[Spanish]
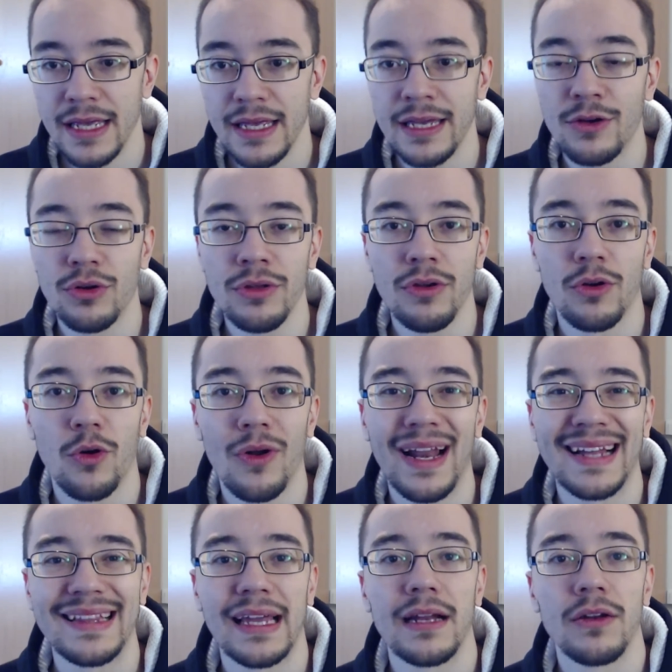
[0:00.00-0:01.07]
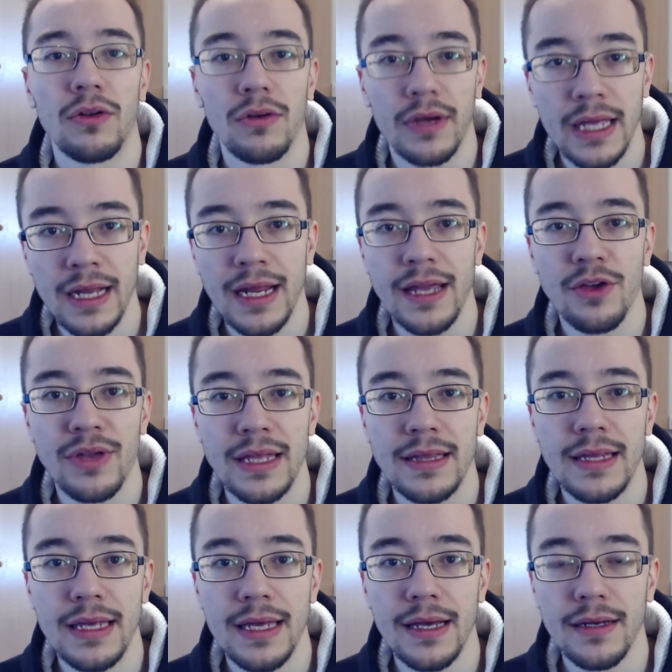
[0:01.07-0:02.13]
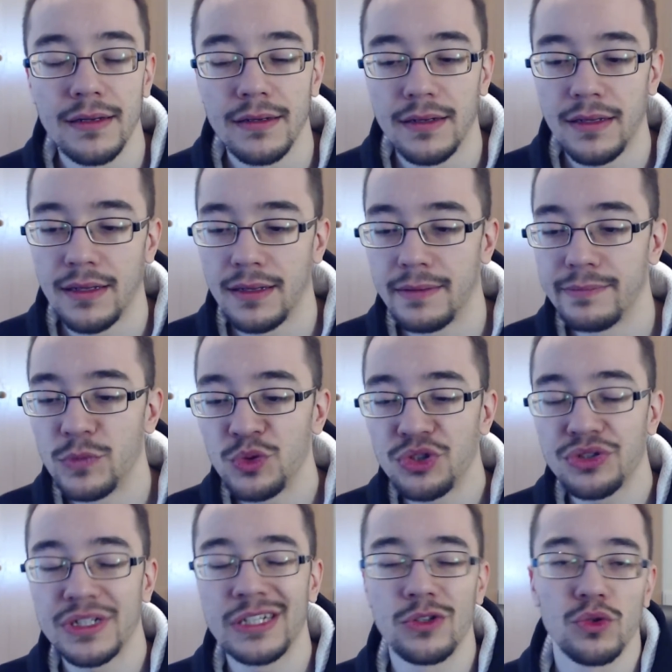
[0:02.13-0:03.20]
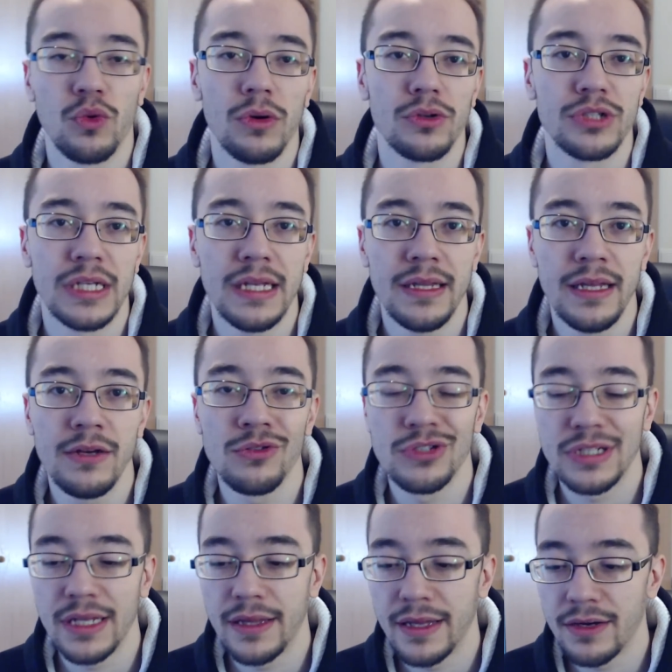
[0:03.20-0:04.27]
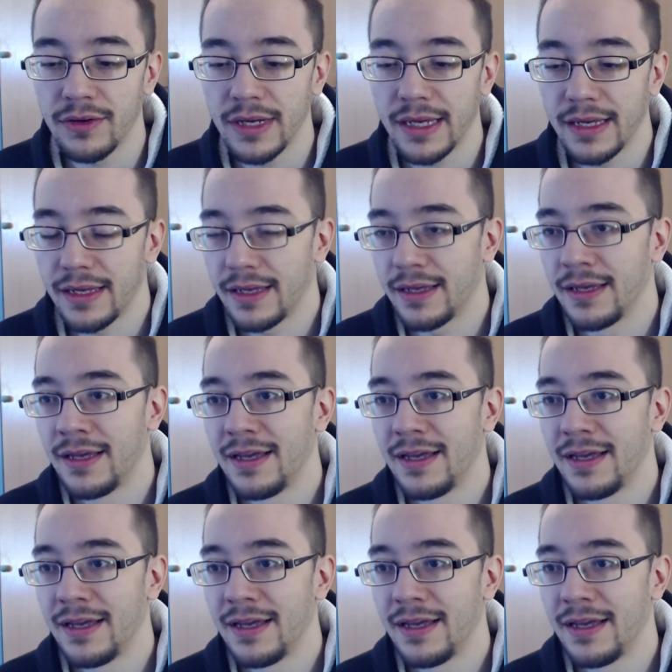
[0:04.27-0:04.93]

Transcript: Y coño, con la tecnología que hay hoy en día, eh, muchos de estos juegos indie considero que,